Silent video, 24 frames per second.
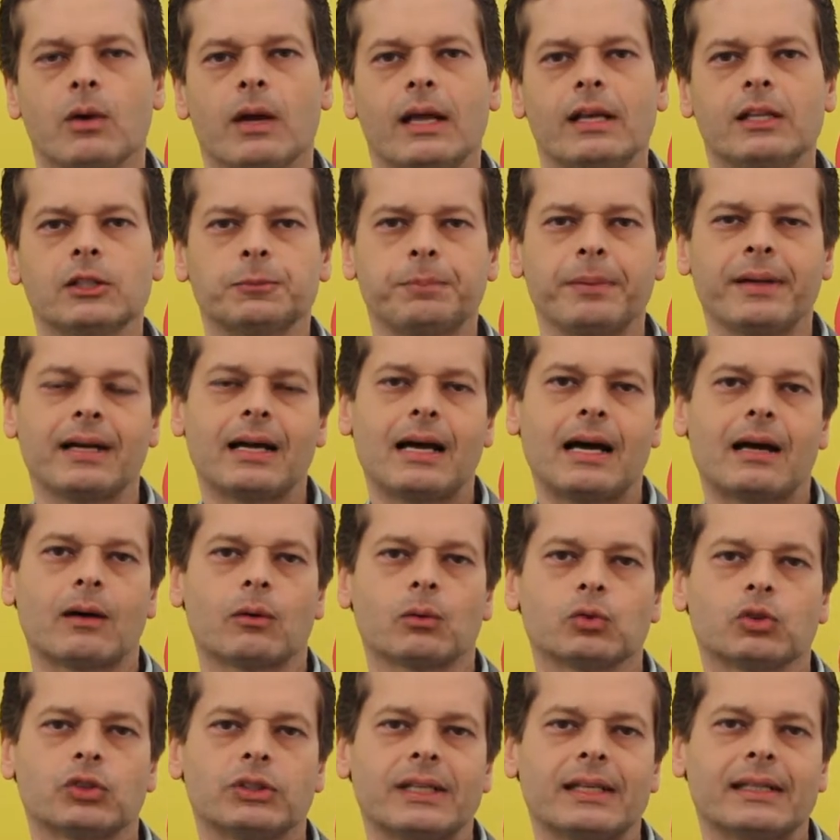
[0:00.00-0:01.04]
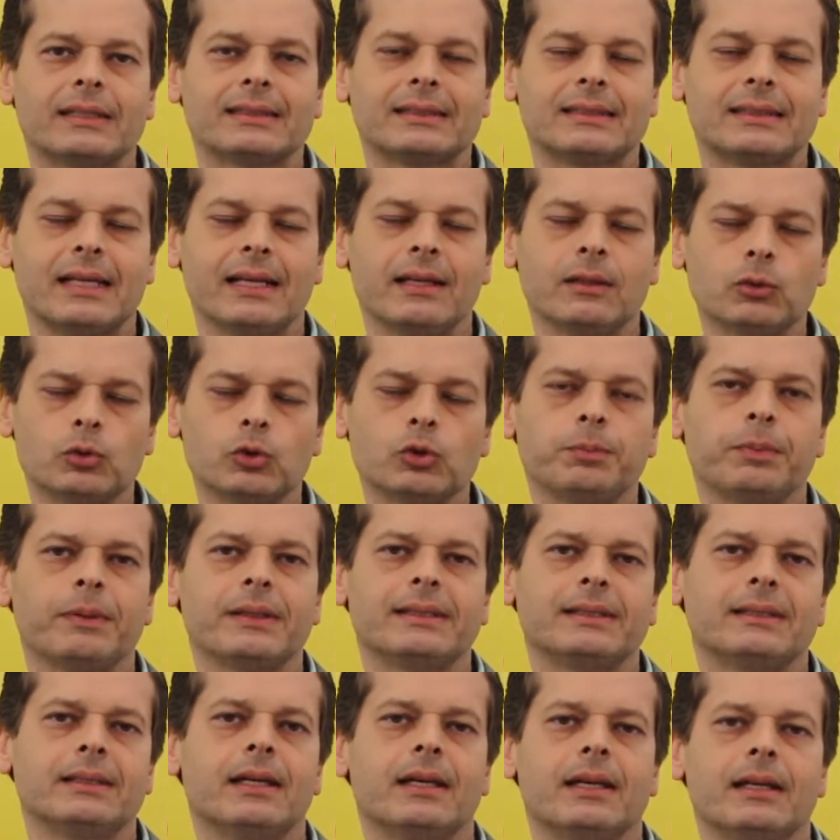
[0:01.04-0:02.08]
Eles pegaram 600
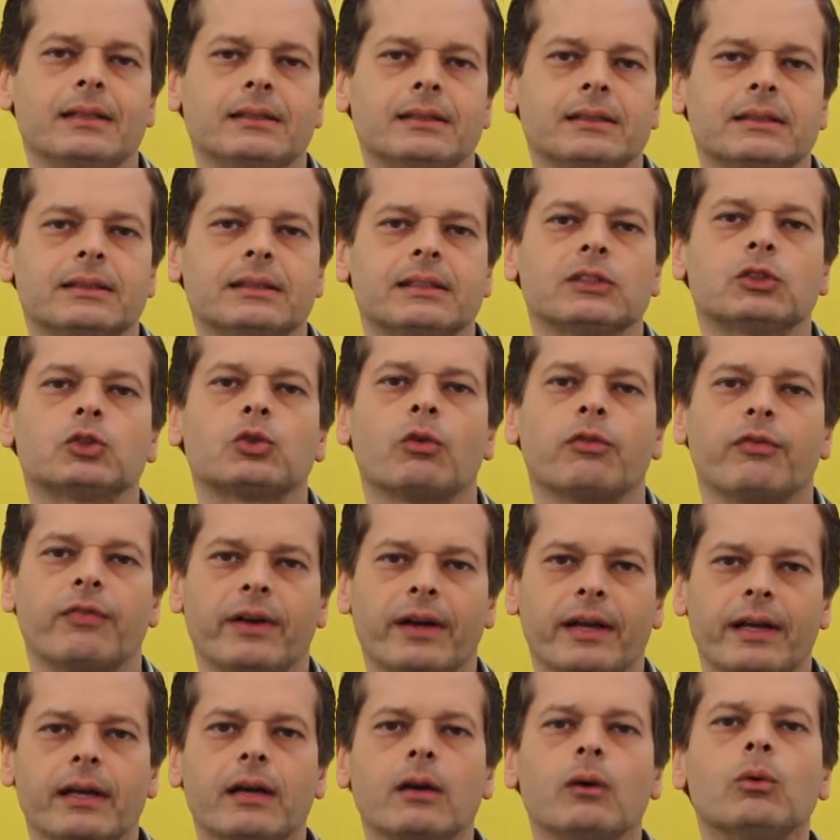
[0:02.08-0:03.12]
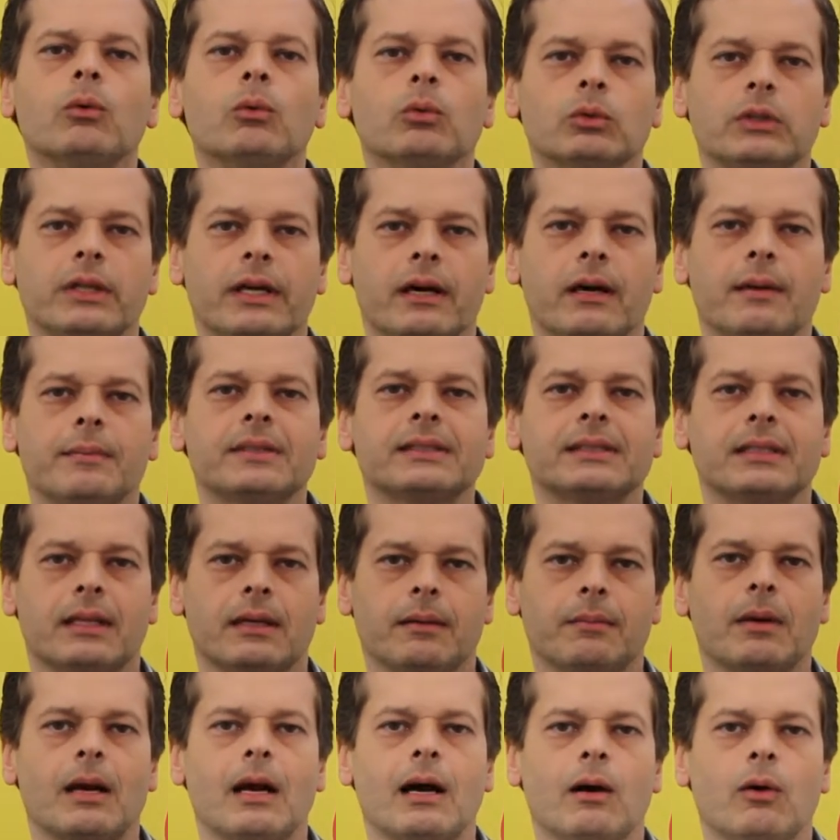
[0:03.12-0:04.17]
pacientes que sofreram o derrame
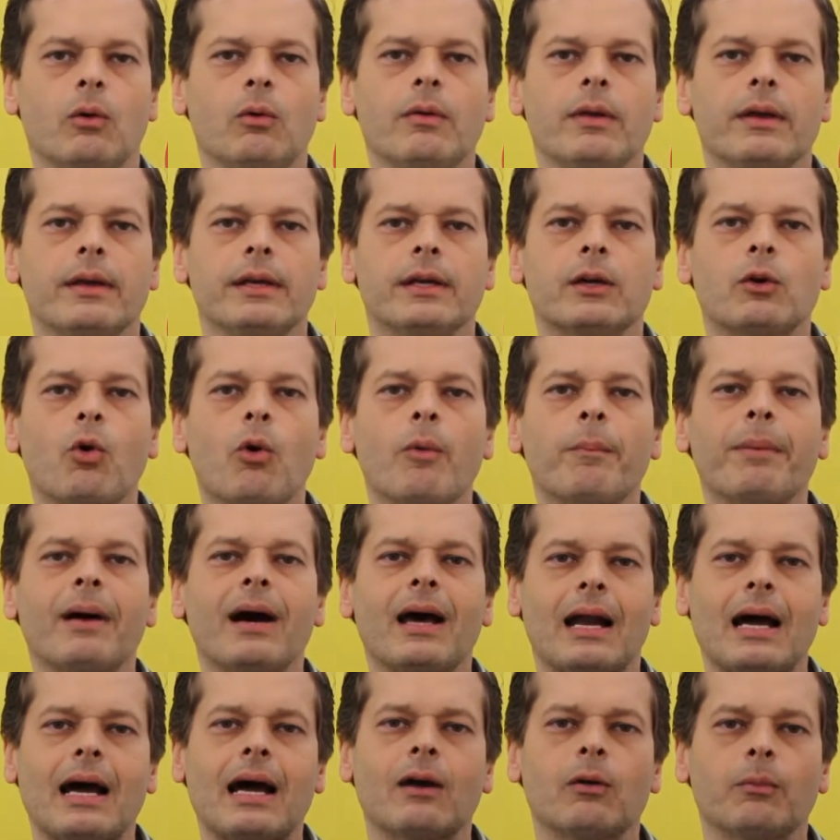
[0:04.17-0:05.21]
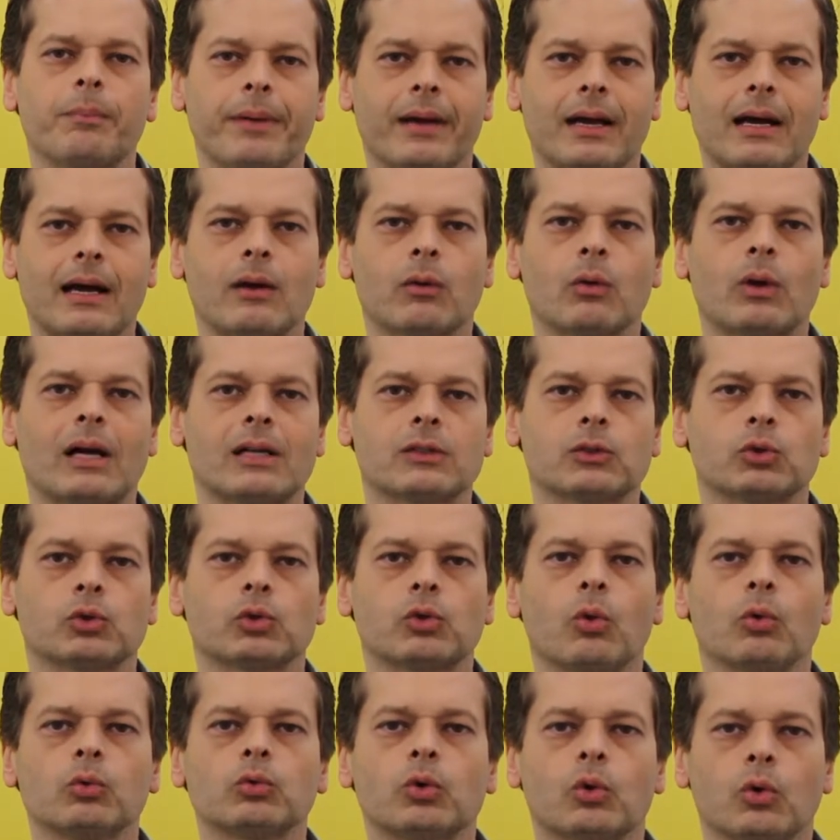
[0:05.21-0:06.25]
cerebral e compararam, pegaram casos
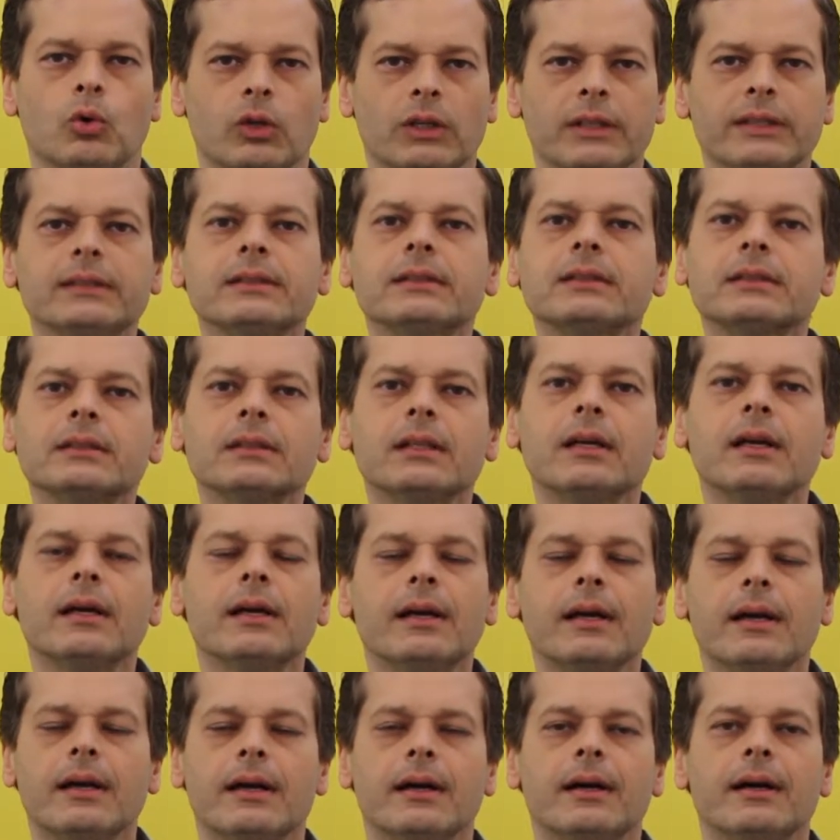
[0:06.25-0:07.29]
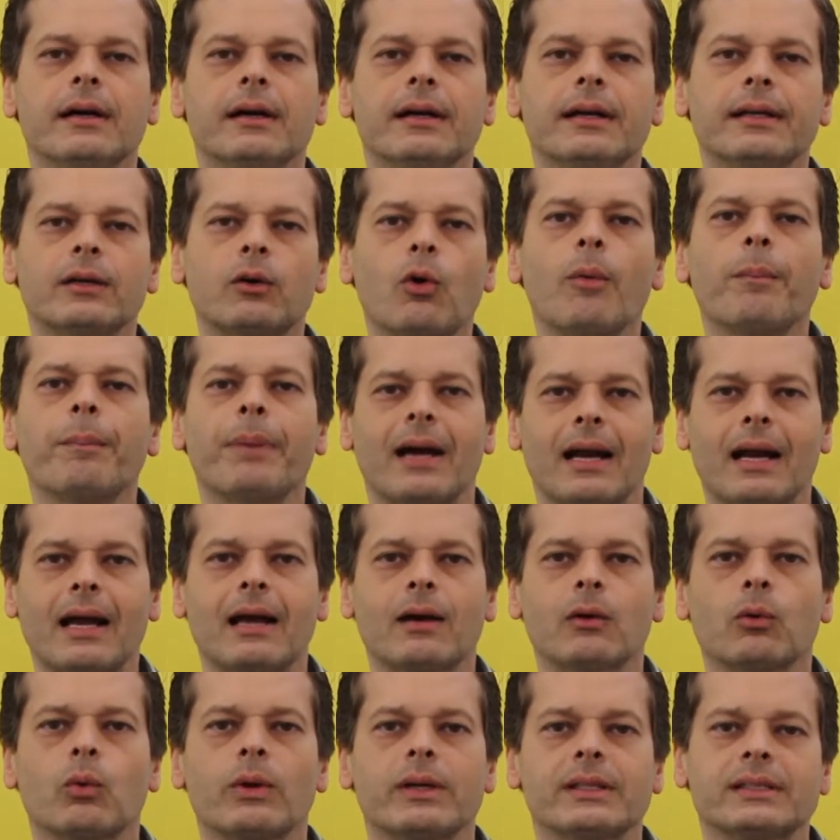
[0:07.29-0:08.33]
controles e
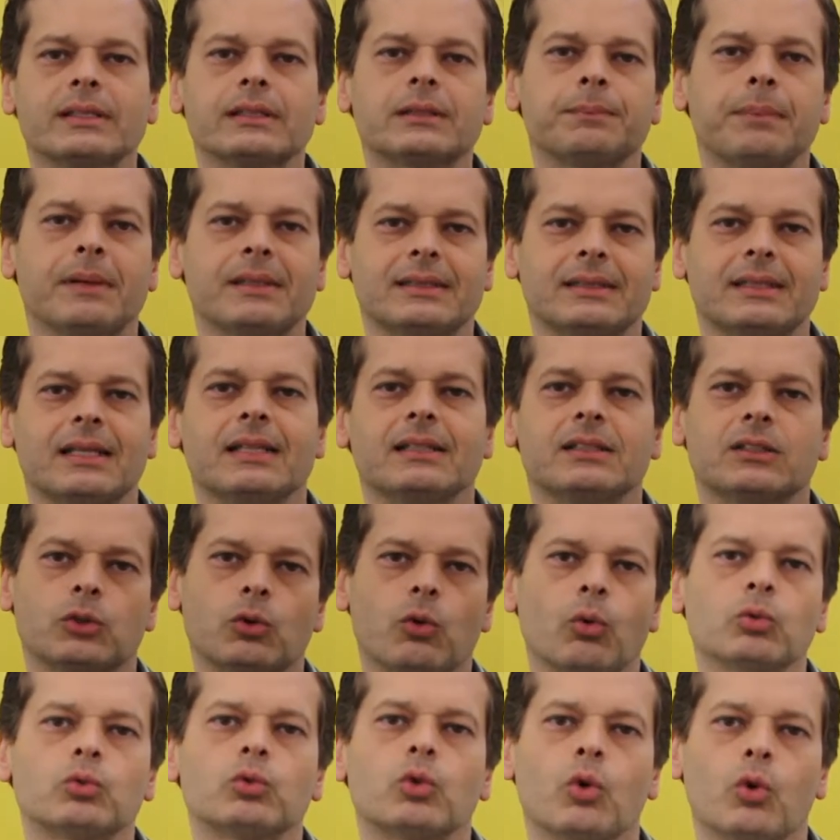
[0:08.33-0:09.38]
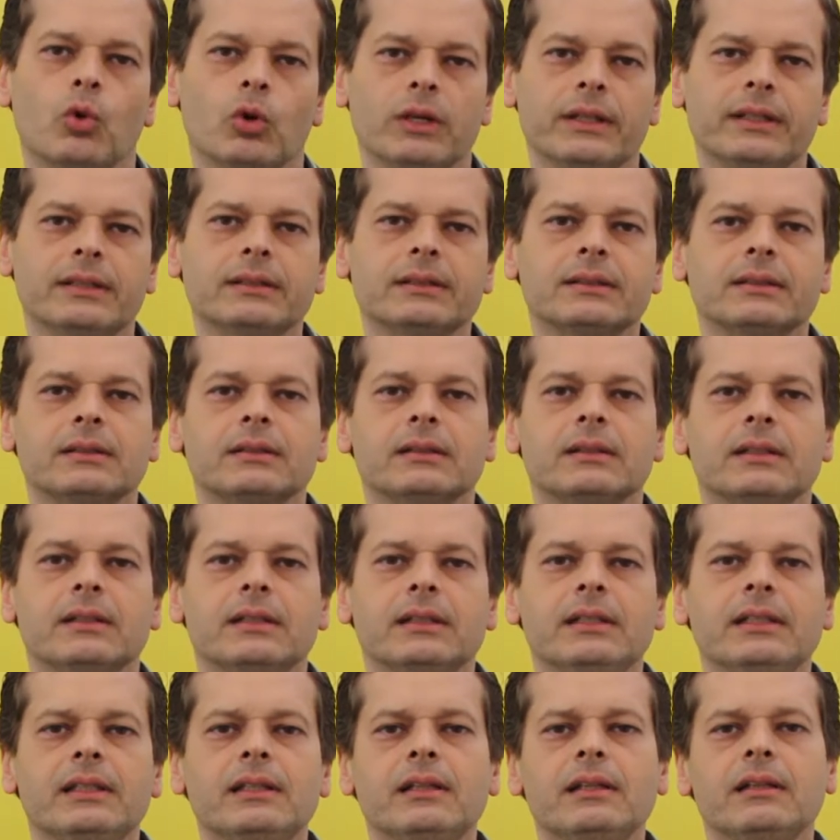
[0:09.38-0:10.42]
compararam com esses pacientes controles
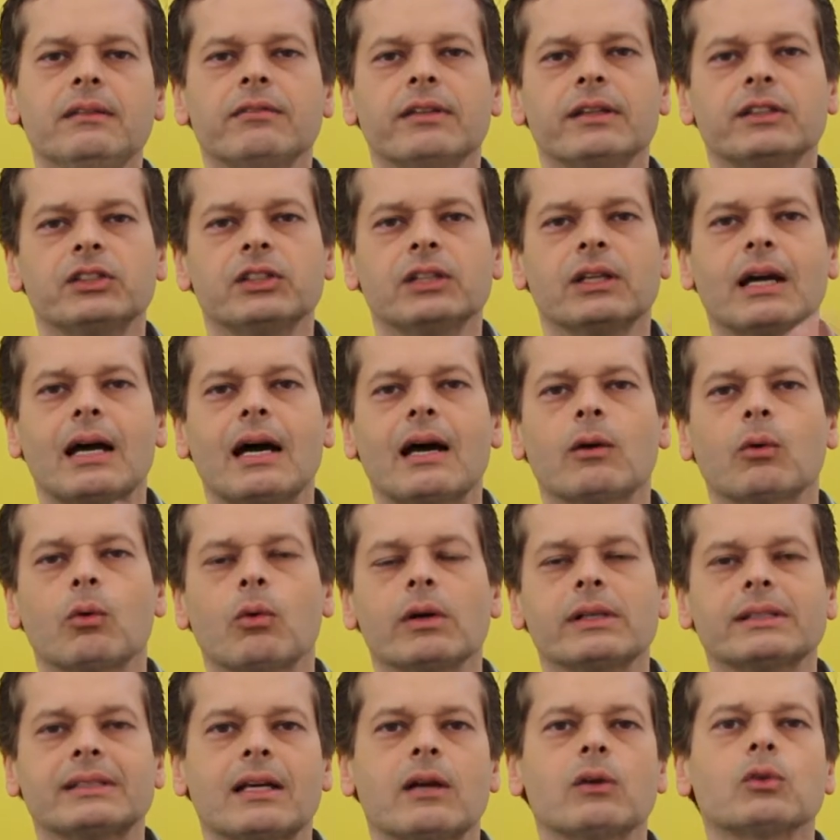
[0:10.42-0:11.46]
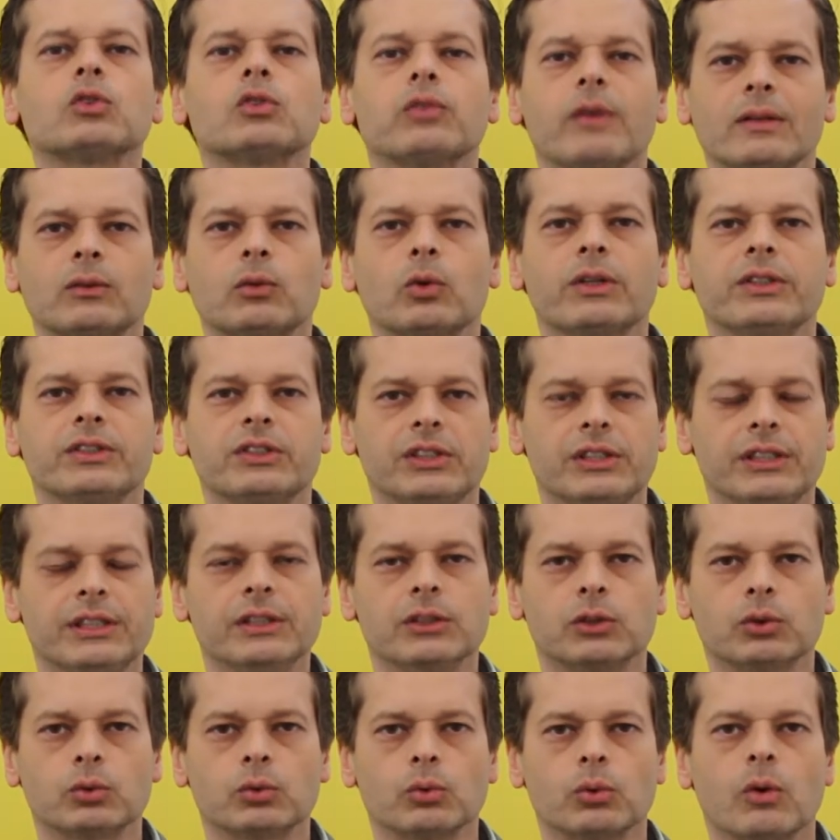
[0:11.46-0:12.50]
e investigaram quais eram os fatores de
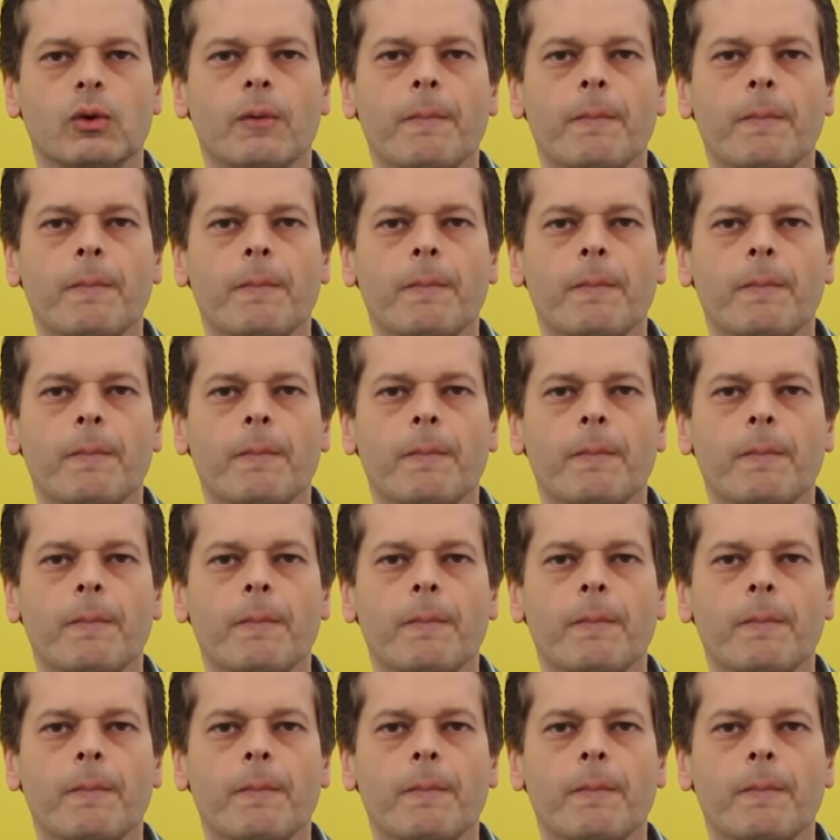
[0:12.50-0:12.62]
risco.